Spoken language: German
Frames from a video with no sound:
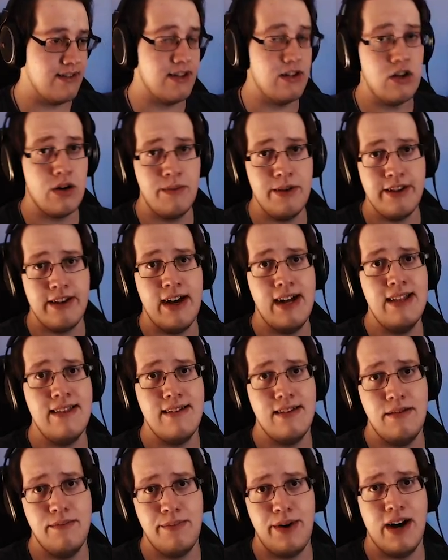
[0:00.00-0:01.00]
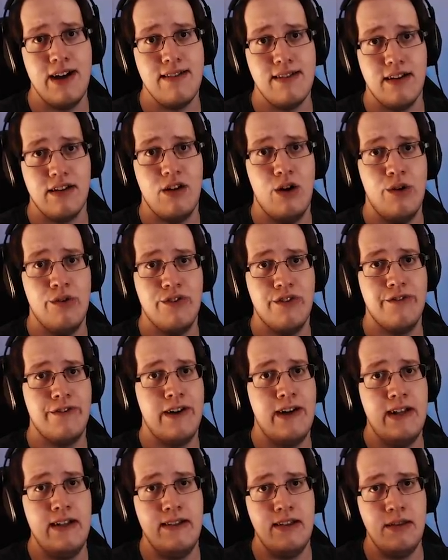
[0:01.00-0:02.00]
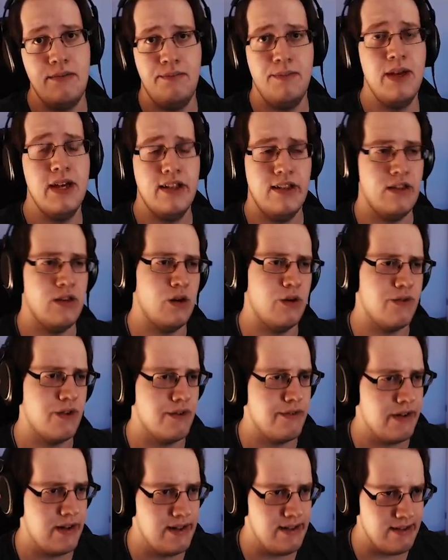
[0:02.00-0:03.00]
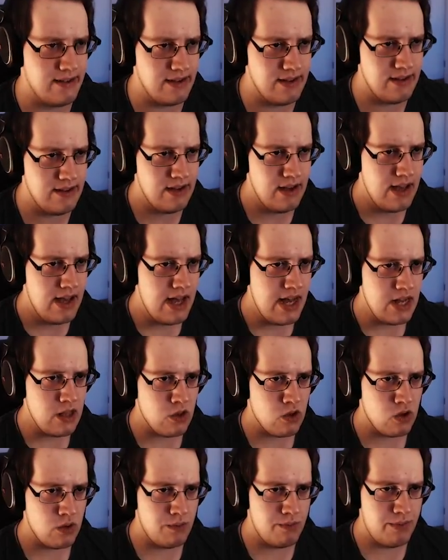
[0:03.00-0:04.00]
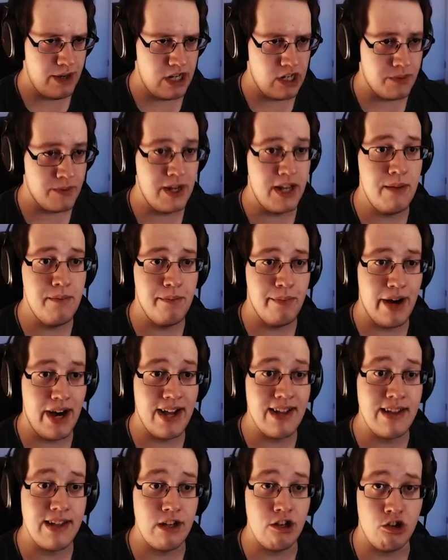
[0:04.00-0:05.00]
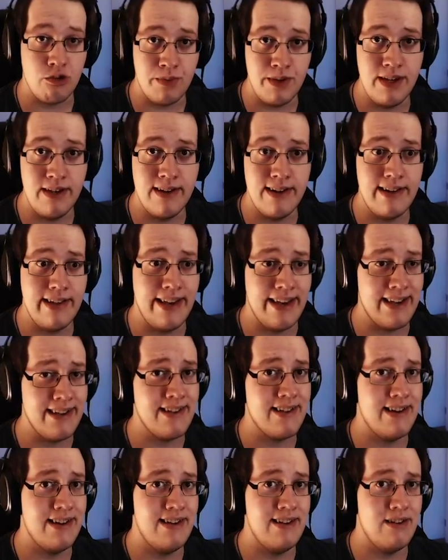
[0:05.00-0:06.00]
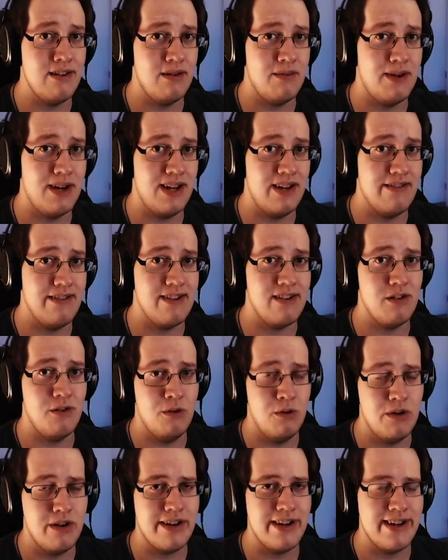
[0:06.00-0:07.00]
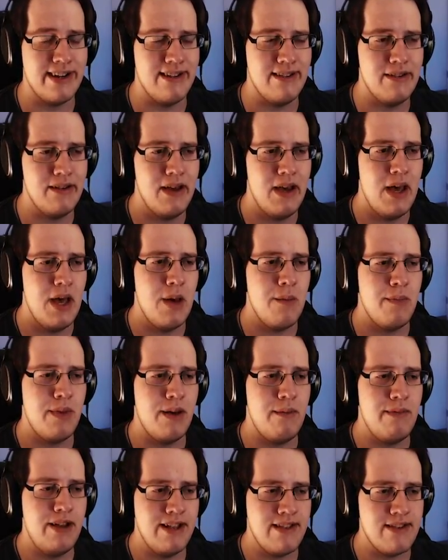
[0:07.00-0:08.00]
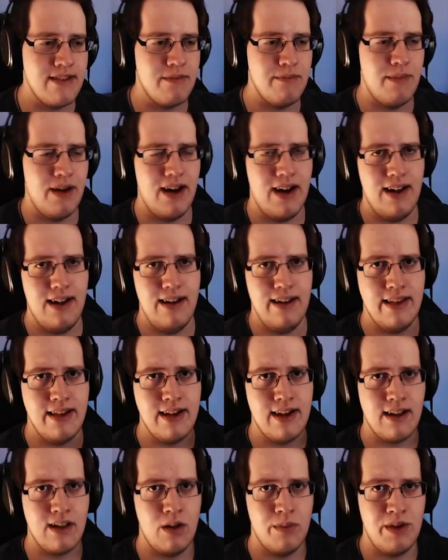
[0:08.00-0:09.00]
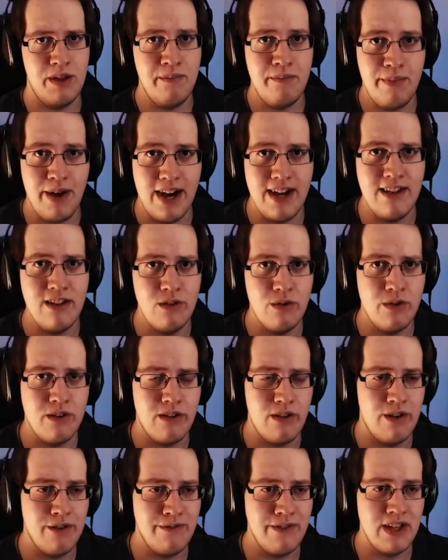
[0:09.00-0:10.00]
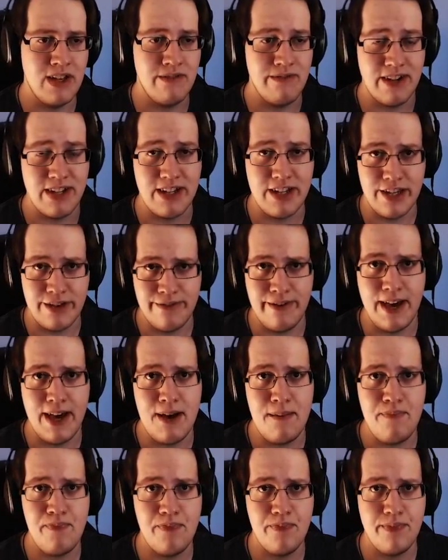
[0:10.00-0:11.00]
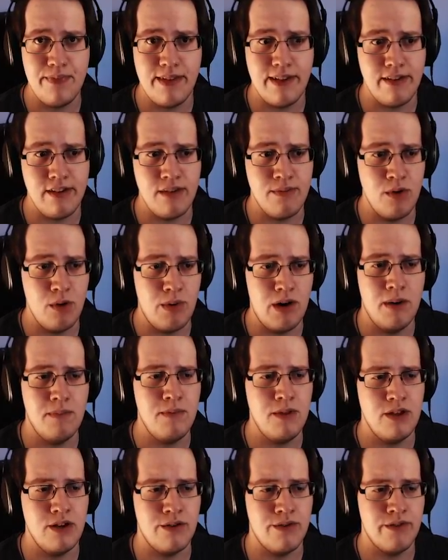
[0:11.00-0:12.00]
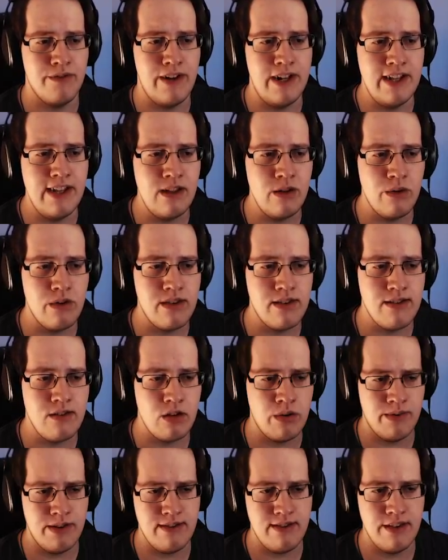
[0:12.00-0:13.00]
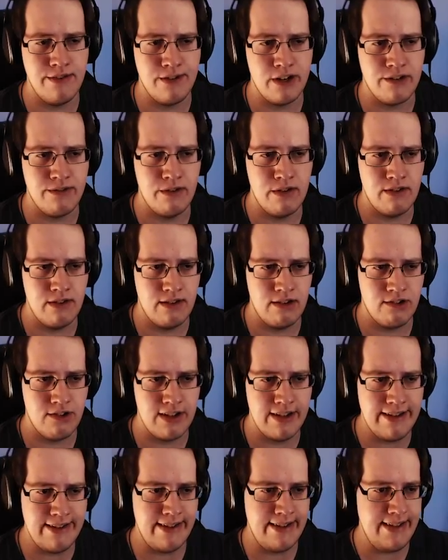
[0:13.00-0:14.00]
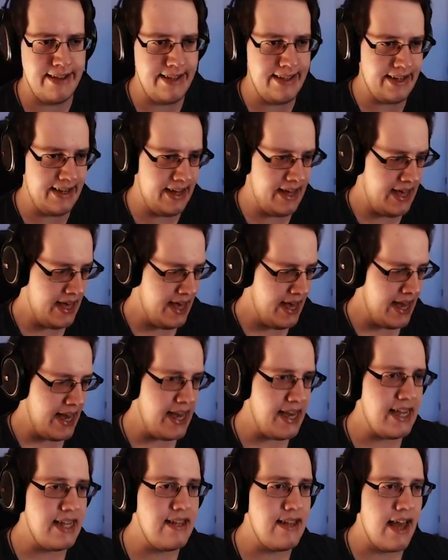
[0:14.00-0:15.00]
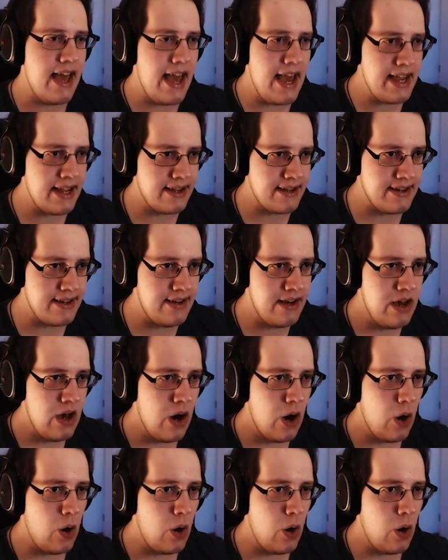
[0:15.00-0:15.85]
Den Kommentaren sind ein paar Sachen aufgefallen, die mir nicht aufgefallen sind. Zum Beispiel im Bad der Spiegel, der hängt eigentlich normalerweise hochkant. Beim letzten Mal hing er, glaube ich, in beiden Durchläufen irgendwann quer. Das ist mir überhaupt nicht aufgefallen. Die Dose ist übrigens nicht verschwunden, die stand dann hier in der Ecke.